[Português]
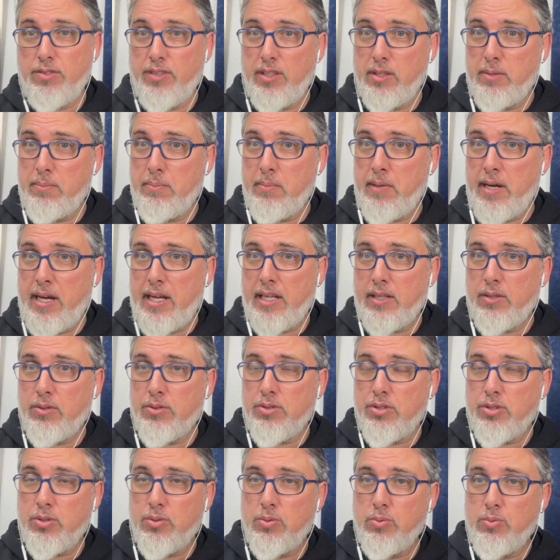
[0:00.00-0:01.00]

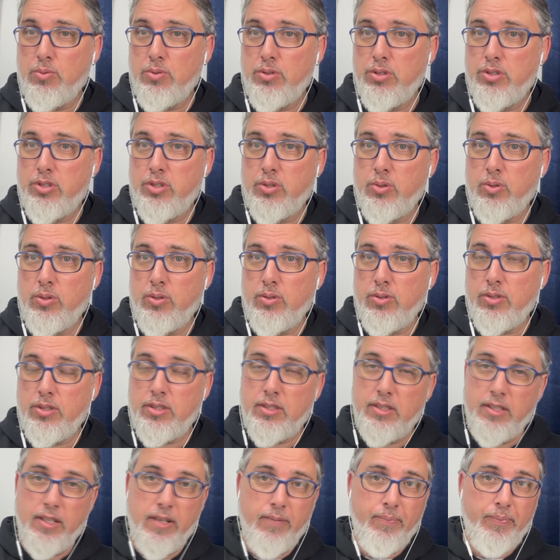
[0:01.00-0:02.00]
firmados com os hunos